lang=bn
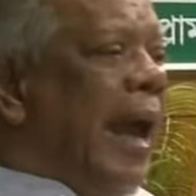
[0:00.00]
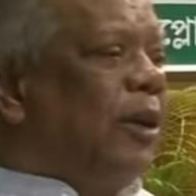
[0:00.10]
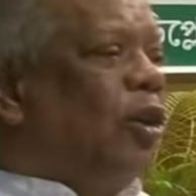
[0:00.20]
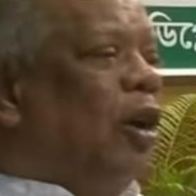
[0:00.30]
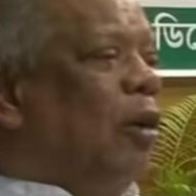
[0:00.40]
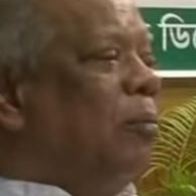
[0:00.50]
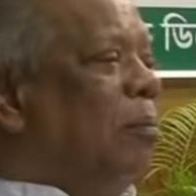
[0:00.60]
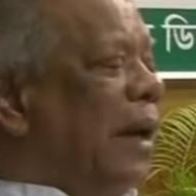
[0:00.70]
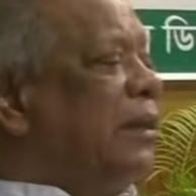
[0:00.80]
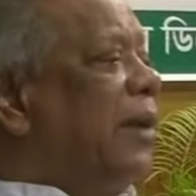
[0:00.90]
এখনো
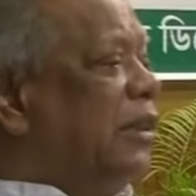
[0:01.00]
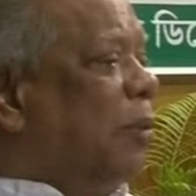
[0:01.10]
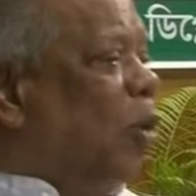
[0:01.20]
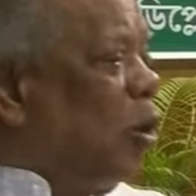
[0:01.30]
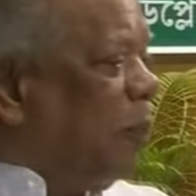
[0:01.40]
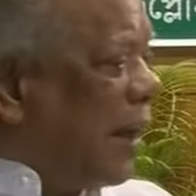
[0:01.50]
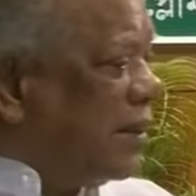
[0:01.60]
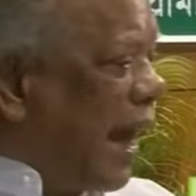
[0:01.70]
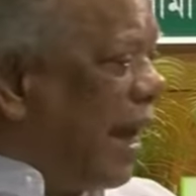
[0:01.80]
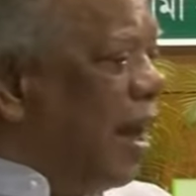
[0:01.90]
মাঝে মাঝে ভোল
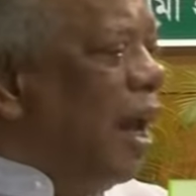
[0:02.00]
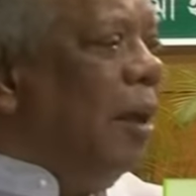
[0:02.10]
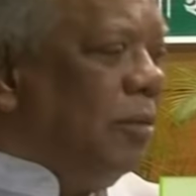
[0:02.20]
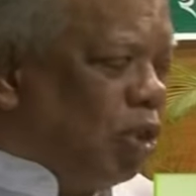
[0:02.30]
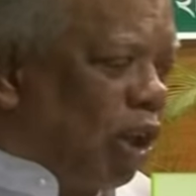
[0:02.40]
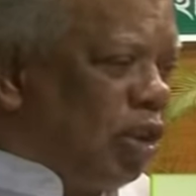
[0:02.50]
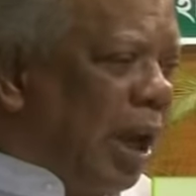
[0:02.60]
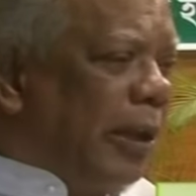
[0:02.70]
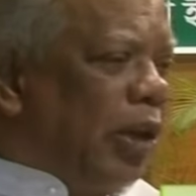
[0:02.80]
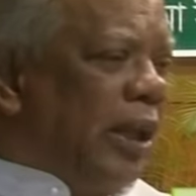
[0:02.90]
পাল্টায়
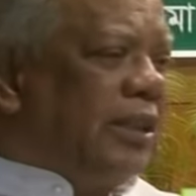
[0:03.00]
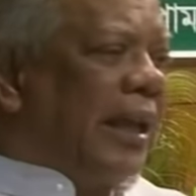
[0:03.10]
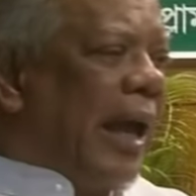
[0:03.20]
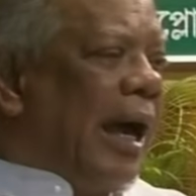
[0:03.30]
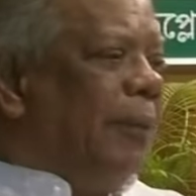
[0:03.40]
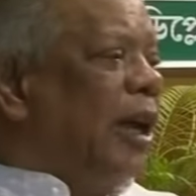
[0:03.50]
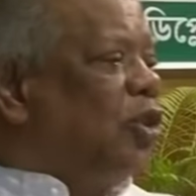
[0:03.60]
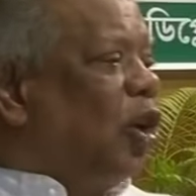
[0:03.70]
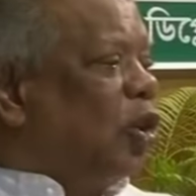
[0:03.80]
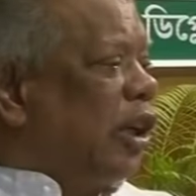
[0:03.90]
ছদ্মাবরণে তারা আবার
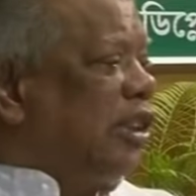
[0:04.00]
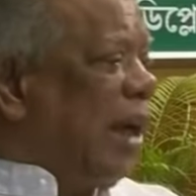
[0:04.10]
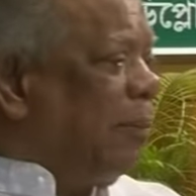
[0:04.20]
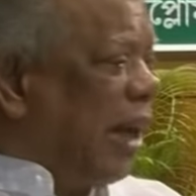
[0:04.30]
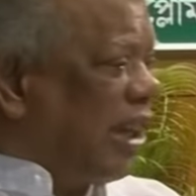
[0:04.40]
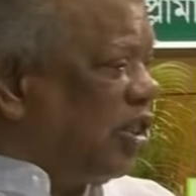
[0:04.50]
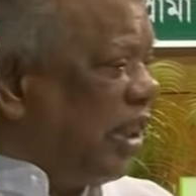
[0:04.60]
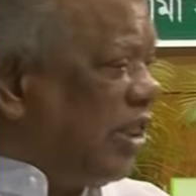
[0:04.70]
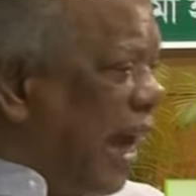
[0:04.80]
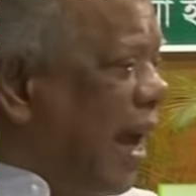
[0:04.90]
জনগণের সামনে
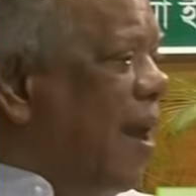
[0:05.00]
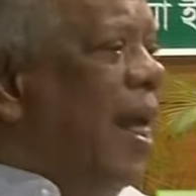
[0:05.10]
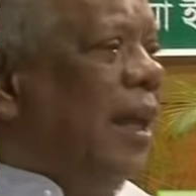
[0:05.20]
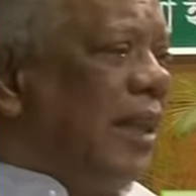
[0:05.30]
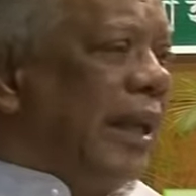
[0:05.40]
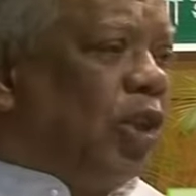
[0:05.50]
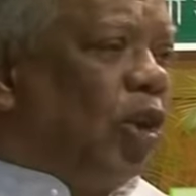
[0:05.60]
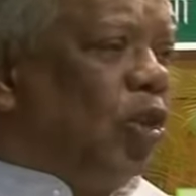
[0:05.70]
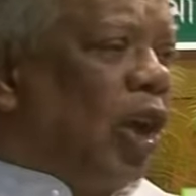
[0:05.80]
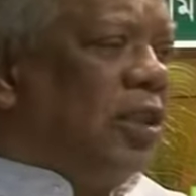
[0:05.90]
আসতে চায় তারা
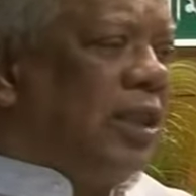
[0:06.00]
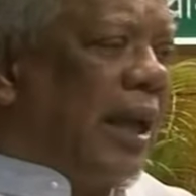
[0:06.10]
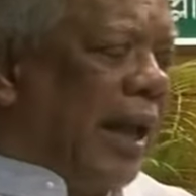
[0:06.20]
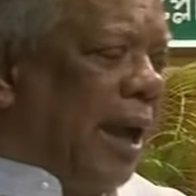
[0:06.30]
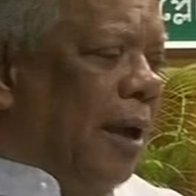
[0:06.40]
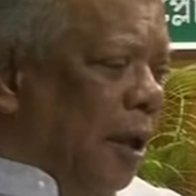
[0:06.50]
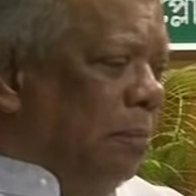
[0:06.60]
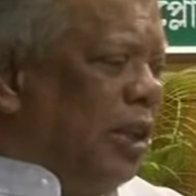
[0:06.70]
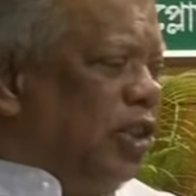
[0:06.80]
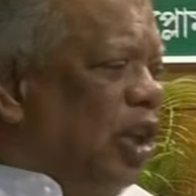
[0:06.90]
জনগণ তারা
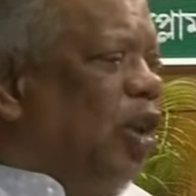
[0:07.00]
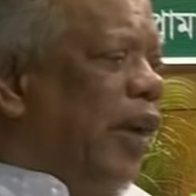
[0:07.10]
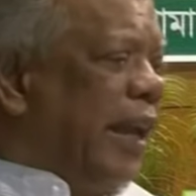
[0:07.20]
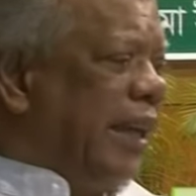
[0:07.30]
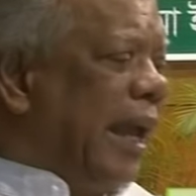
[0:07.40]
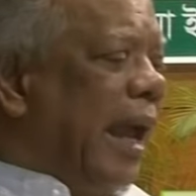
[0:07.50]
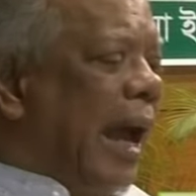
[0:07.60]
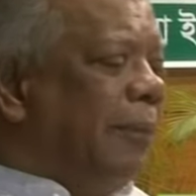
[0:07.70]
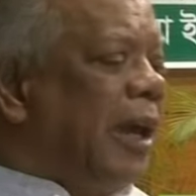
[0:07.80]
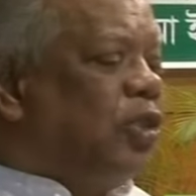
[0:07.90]
বিচ্ছিন্ন হয়ে গিয়ে
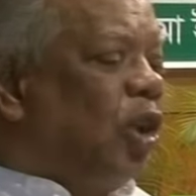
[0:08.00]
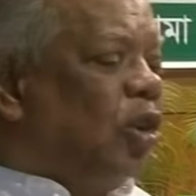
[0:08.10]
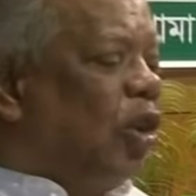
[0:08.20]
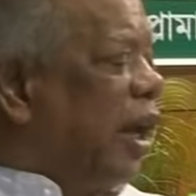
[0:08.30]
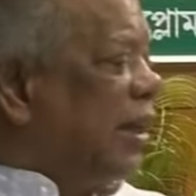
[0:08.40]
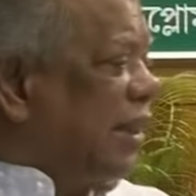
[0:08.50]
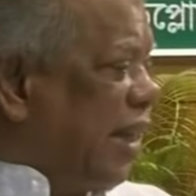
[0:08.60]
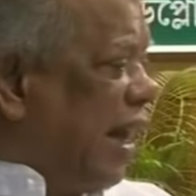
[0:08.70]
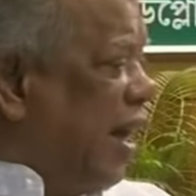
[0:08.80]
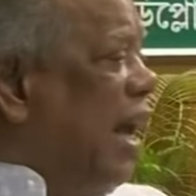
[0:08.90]
আবার জনগণের
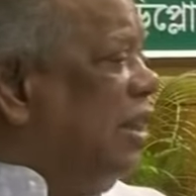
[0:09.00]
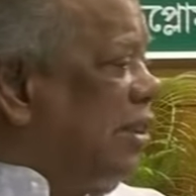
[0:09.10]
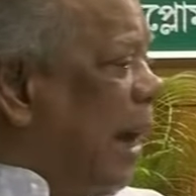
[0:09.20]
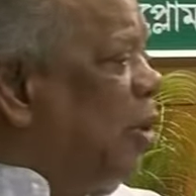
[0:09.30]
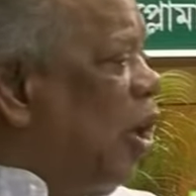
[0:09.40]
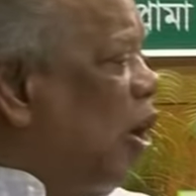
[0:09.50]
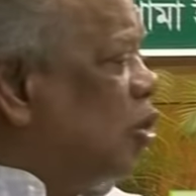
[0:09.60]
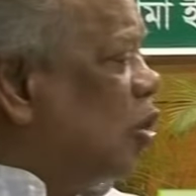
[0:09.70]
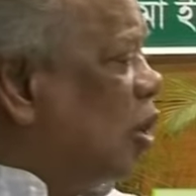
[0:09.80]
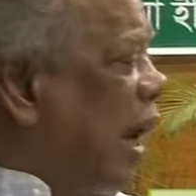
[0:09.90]
কাতারে সামিল হওয়ার
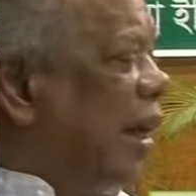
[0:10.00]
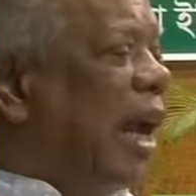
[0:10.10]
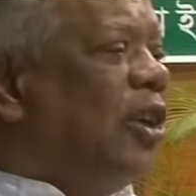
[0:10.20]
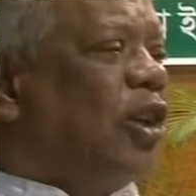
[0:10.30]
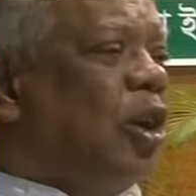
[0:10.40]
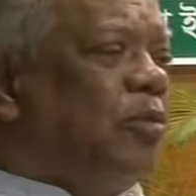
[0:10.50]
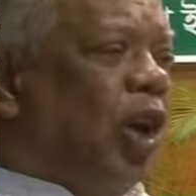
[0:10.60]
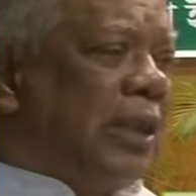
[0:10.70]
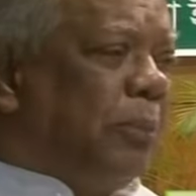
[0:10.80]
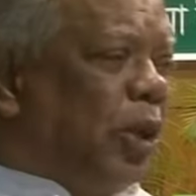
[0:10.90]
জন্য নানান রকম
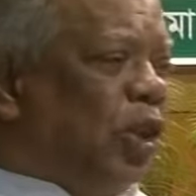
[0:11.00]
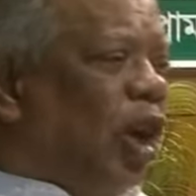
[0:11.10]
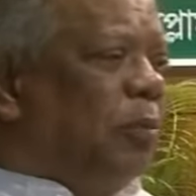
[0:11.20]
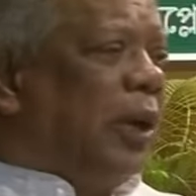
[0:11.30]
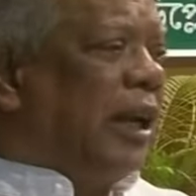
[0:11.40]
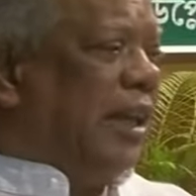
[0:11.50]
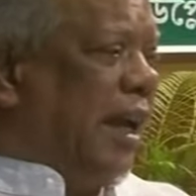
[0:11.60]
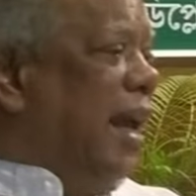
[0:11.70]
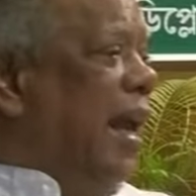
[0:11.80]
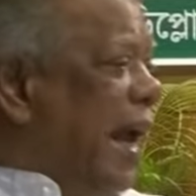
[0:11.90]
কথা পরিকল্পনা নিয়ে
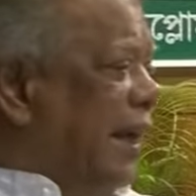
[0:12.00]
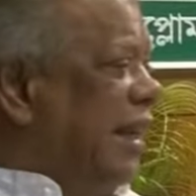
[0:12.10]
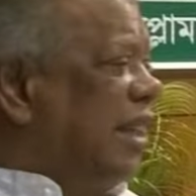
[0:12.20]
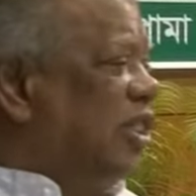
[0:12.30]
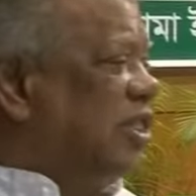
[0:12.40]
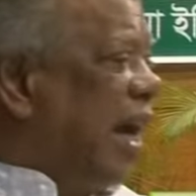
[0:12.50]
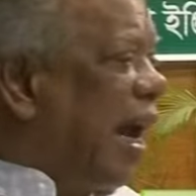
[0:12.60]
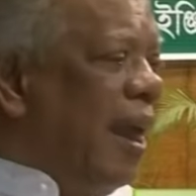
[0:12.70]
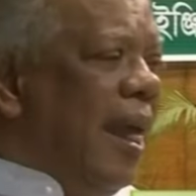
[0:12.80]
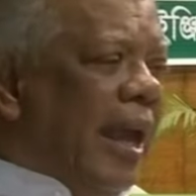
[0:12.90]
এগিয়ে আসতে
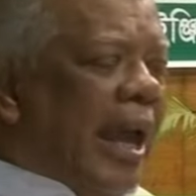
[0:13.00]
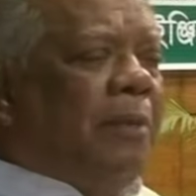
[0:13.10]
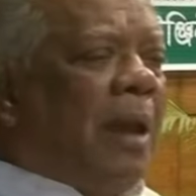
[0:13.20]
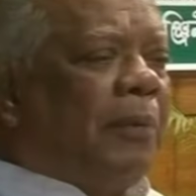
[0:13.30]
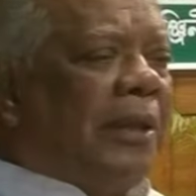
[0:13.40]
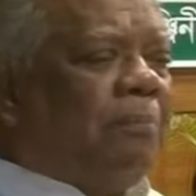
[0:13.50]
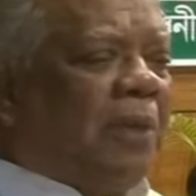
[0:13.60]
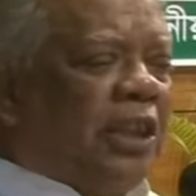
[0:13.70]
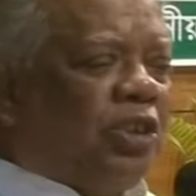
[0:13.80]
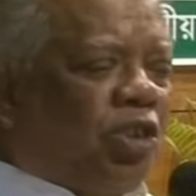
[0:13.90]
চায় এই ব্যাপারে
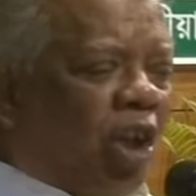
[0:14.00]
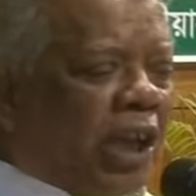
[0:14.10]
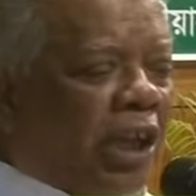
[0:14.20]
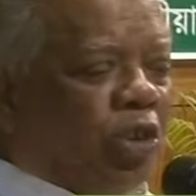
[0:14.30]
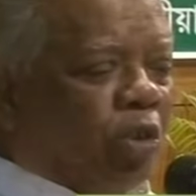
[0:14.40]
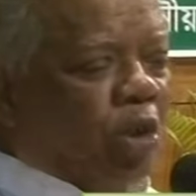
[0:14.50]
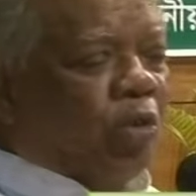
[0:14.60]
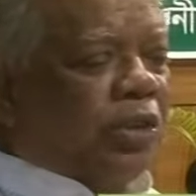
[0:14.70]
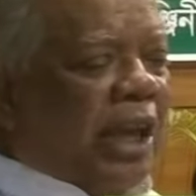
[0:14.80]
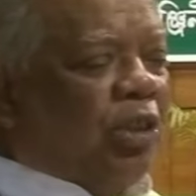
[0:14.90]
আপনাদের সদা
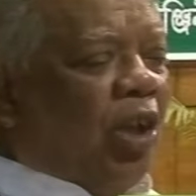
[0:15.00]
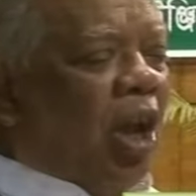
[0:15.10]
সতর্ক থাকতে